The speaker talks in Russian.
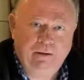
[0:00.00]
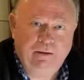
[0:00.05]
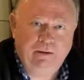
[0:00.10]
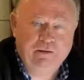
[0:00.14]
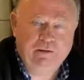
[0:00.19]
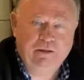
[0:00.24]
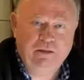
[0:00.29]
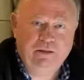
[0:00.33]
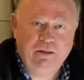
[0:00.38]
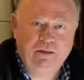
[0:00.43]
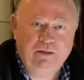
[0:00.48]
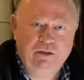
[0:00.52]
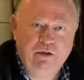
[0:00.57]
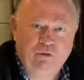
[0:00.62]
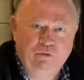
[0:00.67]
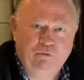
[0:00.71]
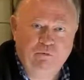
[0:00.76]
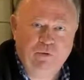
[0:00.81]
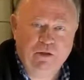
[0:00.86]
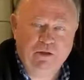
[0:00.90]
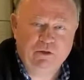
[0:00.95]
Если
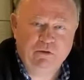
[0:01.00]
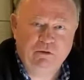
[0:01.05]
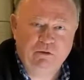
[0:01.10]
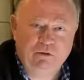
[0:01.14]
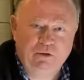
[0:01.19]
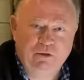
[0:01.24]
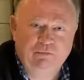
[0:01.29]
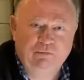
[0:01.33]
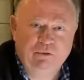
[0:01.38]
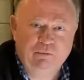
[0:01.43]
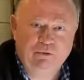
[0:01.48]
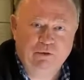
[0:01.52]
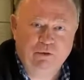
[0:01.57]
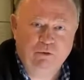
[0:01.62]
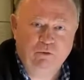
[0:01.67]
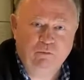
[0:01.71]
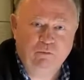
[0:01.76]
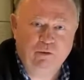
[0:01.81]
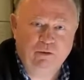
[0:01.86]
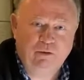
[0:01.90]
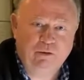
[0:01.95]
Дегтярев пойдет на выборы
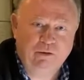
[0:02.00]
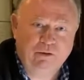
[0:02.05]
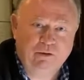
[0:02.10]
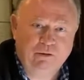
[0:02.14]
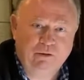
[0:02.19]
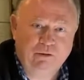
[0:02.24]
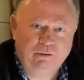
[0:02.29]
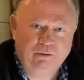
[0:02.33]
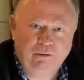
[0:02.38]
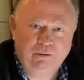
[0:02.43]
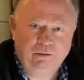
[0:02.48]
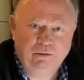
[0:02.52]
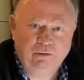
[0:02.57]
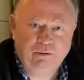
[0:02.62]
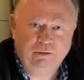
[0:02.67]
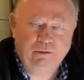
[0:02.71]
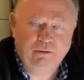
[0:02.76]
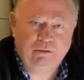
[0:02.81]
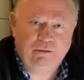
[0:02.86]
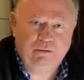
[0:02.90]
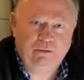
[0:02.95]
губернатора,
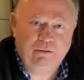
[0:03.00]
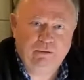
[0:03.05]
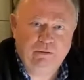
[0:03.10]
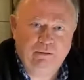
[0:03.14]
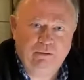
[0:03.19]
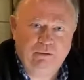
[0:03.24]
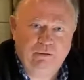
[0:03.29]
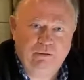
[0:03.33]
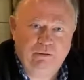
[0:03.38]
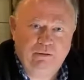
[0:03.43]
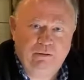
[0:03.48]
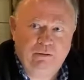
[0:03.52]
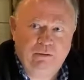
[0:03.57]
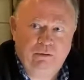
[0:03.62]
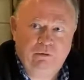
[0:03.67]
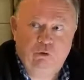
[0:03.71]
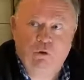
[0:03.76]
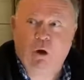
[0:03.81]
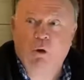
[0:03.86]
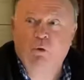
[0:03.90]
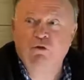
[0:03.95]

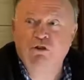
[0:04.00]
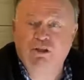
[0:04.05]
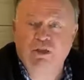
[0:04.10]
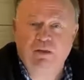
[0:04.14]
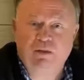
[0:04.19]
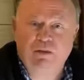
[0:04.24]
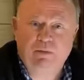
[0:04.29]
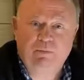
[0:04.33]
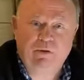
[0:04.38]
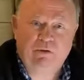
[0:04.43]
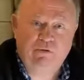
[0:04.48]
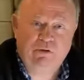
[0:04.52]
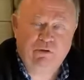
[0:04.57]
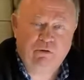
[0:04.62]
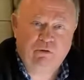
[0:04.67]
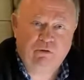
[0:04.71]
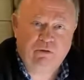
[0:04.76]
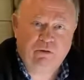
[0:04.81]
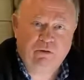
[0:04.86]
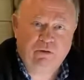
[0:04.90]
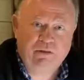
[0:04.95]
то как он сейчас себя
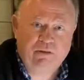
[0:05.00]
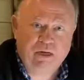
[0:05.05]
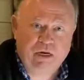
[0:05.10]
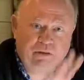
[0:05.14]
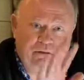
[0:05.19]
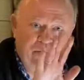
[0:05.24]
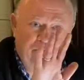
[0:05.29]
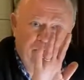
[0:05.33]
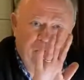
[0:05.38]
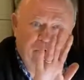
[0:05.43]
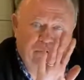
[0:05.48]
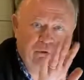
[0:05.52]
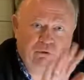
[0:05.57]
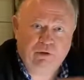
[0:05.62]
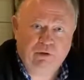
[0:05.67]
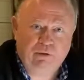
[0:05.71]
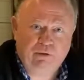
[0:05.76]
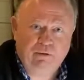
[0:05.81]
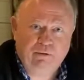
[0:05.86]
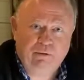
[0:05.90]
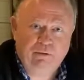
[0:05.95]
ведет с яхтой
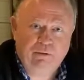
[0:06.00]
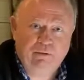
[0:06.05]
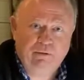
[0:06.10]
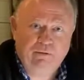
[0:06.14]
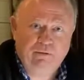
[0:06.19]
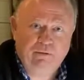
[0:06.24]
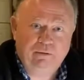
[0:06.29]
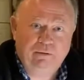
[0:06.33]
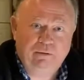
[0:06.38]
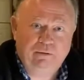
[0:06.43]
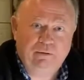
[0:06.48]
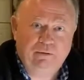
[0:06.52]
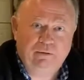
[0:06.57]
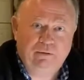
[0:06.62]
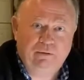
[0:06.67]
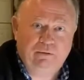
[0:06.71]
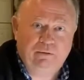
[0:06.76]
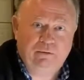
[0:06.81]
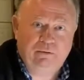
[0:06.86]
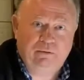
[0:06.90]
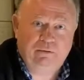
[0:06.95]
«Виктория».
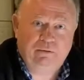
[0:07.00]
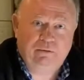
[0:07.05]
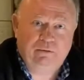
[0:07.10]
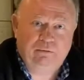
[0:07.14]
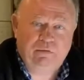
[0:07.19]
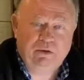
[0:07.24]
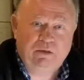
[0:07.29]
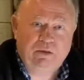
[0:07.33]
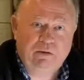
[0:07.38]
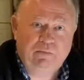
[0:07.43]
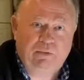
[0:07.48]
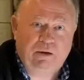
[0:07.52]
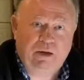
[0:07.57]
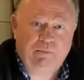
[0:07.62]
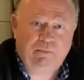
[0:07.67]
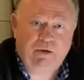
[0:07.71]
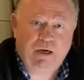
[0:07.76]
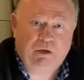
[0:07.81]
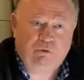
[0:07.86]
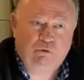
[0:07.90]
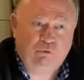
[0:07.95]
Мы
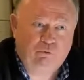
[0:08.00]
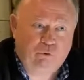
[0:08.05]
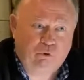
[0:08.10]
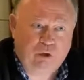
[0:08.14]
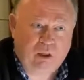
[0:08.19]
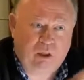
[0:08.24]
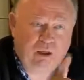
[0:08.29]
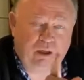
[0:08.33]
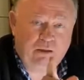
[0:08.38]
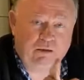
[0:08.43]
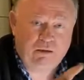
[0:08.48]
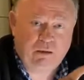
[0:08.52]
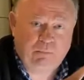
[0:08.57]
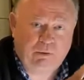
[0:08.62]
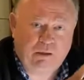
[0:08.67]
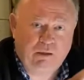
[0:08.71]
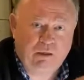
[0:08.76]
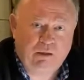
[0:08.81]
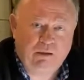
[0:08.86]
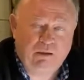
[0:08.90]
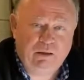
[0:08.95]
снимаем яхту, Фургал хотел
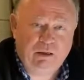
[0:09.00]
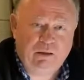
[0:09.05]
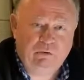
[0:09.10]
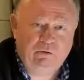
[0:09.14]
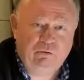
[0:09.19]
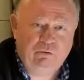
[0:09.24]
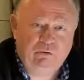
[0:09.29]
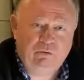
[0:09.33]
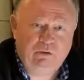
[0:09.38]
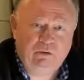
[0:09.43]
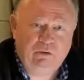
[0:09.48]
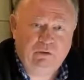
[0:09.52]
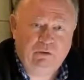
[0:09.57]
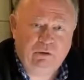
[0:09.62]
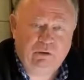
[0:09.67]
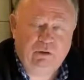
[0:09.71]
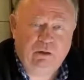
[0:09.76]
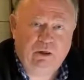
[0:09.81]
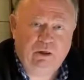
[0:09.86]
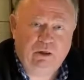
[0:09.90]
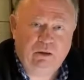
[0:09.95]
продать яхту
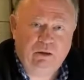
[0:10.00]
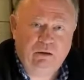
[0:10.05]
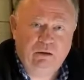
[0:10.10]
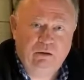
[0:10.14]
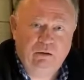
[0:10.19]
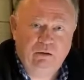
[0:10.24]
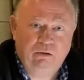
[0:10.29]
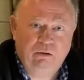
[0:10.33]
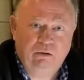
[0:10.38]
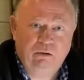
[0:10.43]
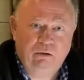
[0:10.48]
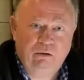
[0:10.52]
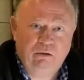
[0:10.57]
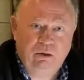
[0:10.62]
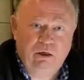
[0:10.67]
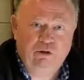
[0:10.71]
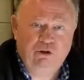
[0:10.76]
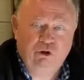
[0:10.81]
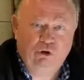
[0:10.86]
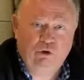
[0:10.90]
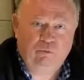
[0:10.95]
на торгах. И
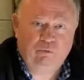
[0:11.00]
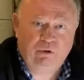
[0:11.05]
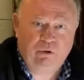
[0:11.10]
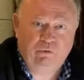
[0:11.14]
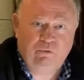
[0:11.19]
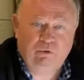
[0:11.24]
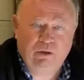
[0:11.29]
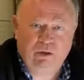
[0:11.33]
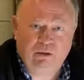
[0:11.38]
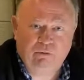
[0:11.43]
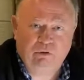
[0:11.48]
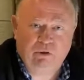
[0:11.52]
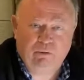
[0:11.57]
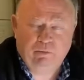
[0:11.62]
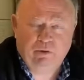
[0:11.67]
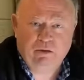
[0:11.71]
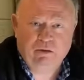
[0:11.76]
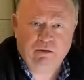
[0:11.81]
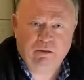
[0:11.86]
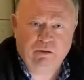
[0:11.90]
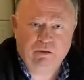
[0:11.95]
их чиновников, яхту
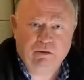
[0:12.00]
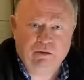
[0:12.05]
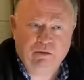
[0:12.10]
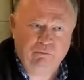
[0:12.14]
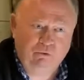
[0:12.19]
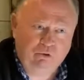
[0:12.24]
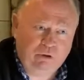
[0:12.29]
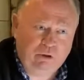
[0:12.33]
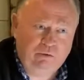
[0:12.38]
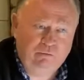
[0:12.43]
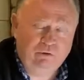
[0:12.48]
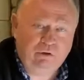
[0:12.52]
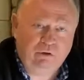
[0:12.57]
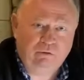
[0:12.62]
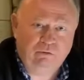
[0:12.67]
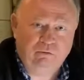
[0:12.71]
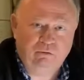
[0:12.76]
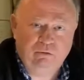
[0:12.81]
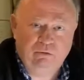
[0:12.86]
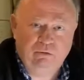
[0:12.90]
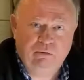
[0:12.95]
администрация, Фургал
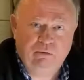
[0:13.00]
вернул.